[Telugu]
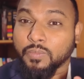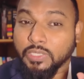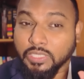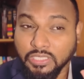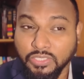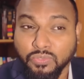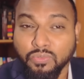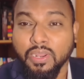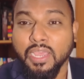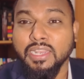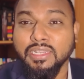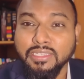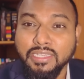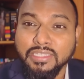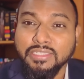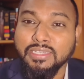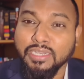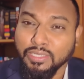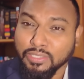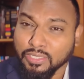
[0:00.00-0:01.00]
ఇజ్రాయెల్
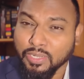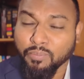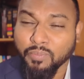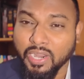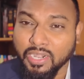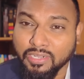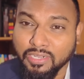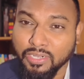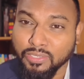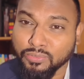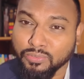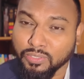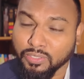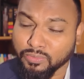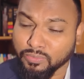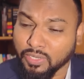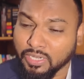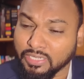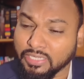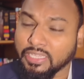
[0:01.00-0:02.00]
చేసినట్టుగా
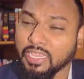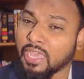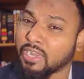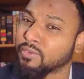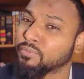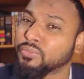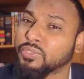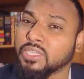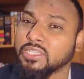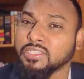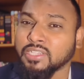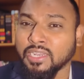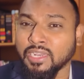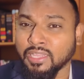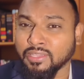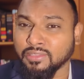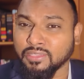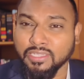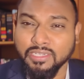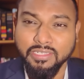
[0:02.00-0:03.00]
మాట్లాడుతున్నాడు అంటే ఈ అరబ్
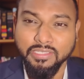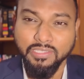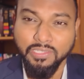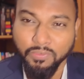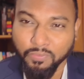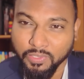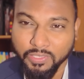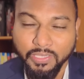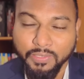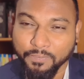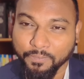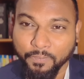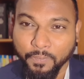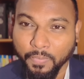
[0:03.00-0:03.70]
దేశాలందరికీ తెలియదా